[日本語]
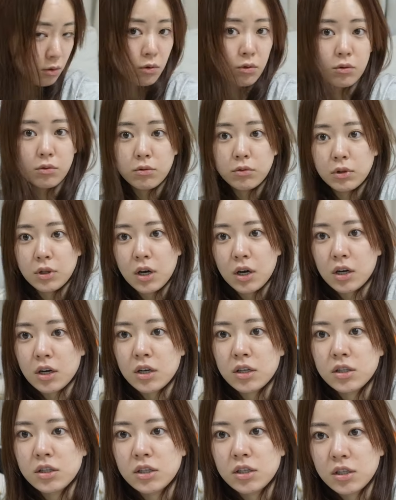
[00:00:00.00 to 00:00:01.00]
こんな
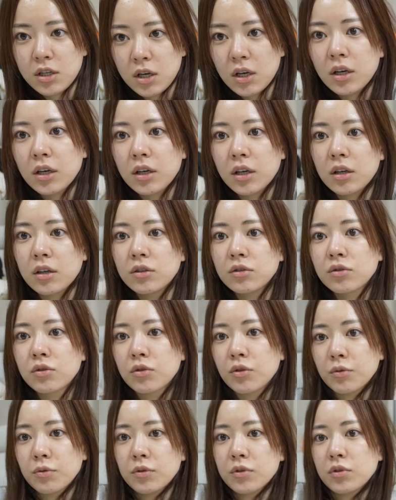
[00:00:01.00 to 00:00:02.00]
感じでちょっ
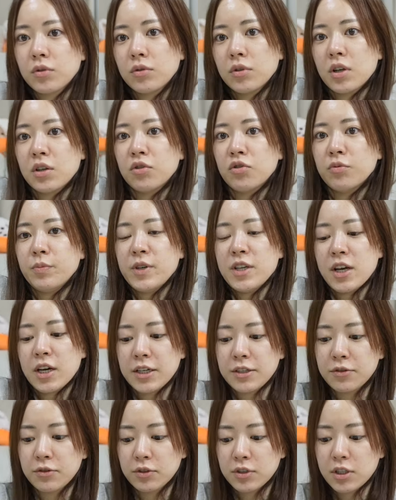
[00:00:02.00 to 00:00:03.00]
とそんな伸びな
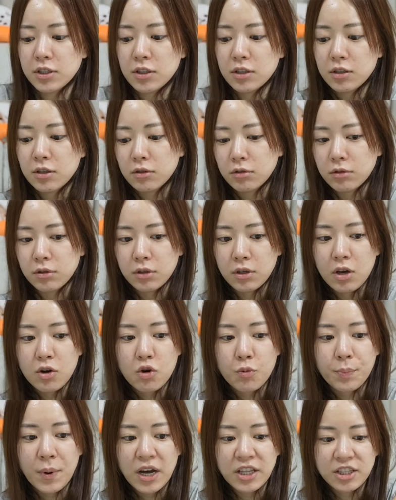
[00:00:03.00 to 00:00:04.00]
い素材だった時に結
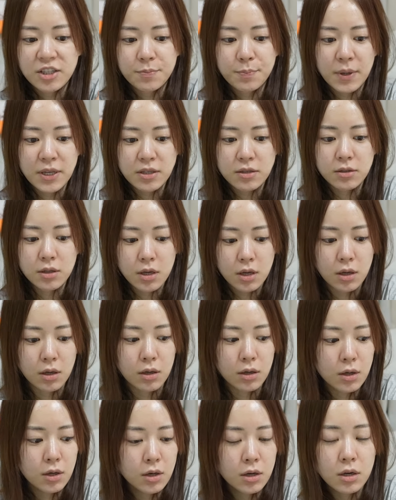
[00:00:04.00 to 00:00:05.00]
構パツパツ
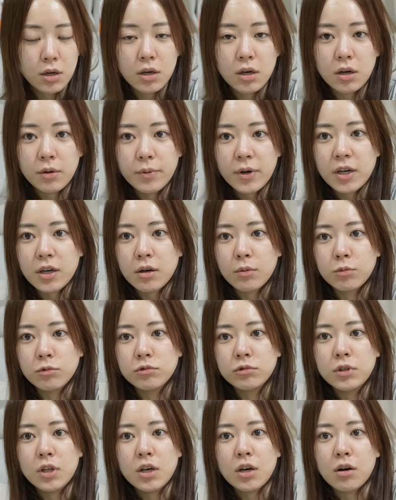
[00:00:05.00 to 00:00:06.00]
でえやばいかも
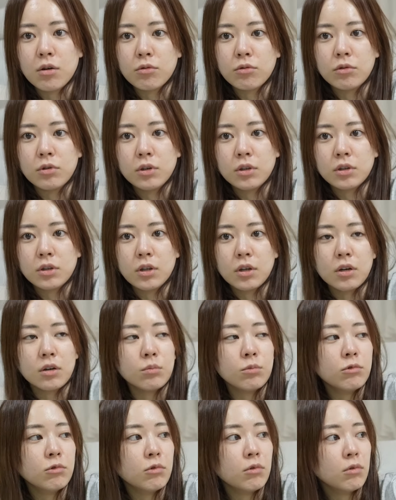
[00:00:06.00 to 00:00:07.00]
腕がこうやったら
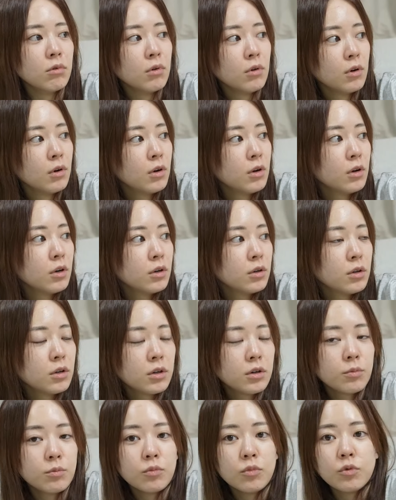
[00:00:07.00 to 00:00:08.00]
も
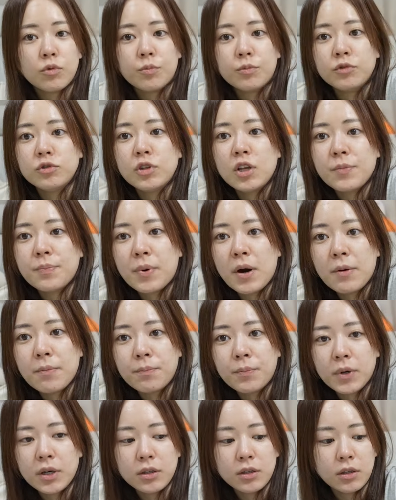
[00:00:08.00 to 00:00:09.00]
うもう腕
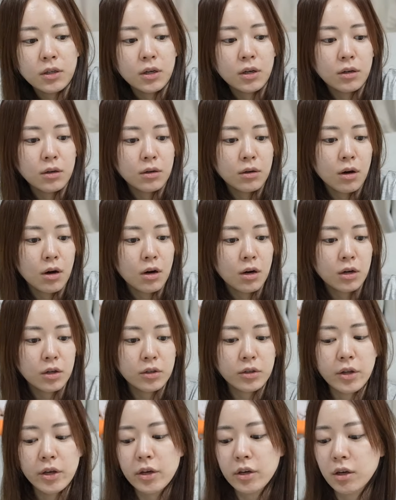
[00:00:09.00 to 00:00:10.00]
パンパンで上が
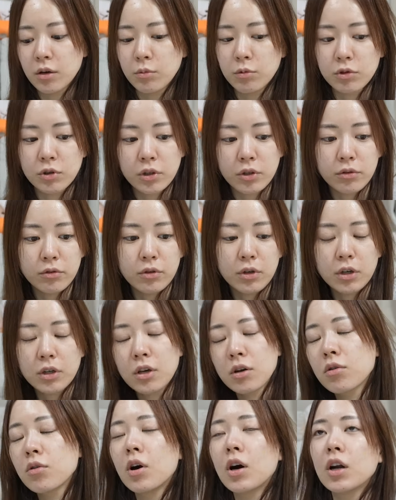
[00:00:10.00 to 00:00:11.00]
んないかもっていうぐらい
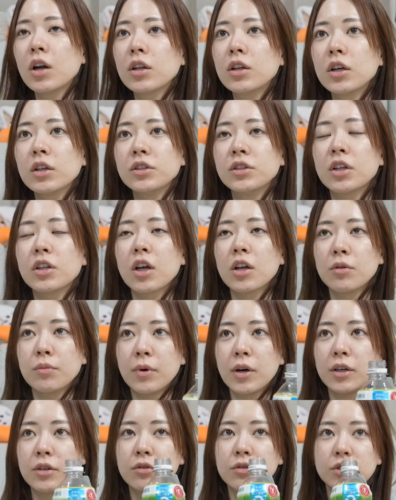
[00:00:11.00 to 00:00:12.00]
結構腫れたりしてたの
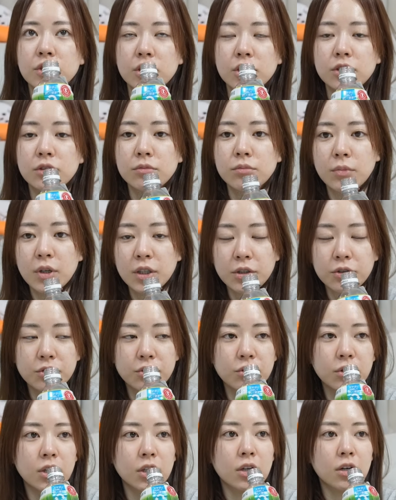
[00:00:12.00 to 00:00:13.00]
毎年毎
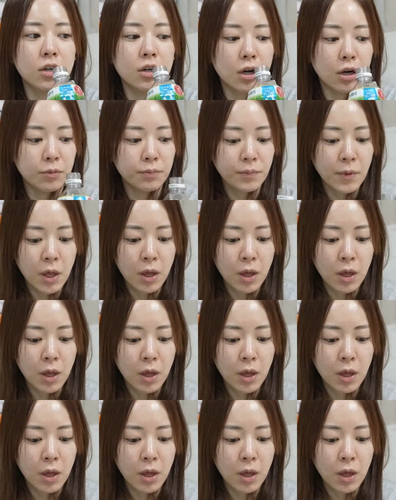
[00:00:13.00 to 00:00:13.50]
年打ってたから